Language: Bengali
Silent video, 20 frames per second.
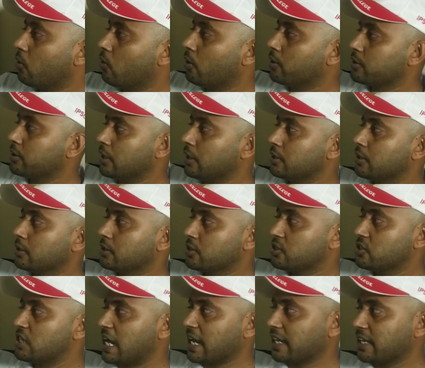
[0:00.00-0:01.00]
অর্থাৎ
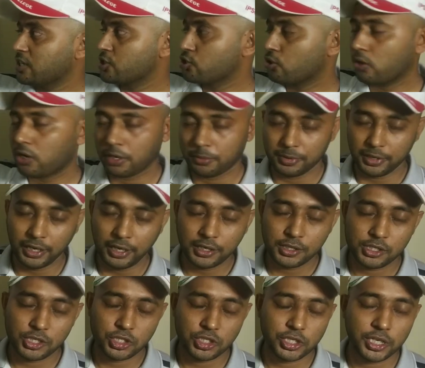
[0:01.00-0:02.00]
যাকে সরাবে
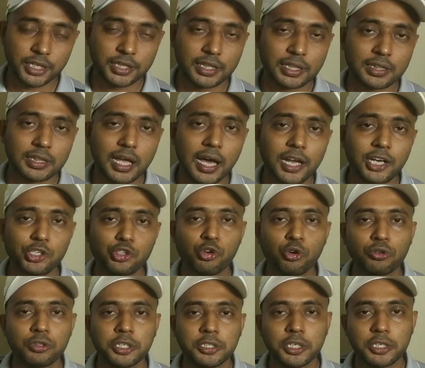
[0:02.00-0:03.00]
সে তার
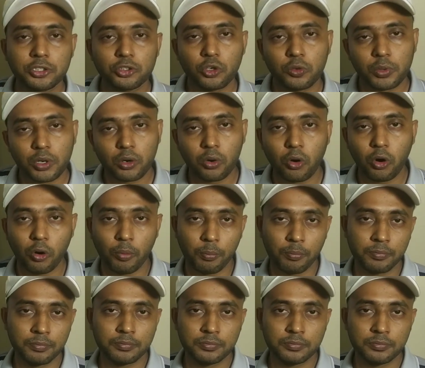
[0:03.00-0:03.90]
শক্তি থাকতে হবে কম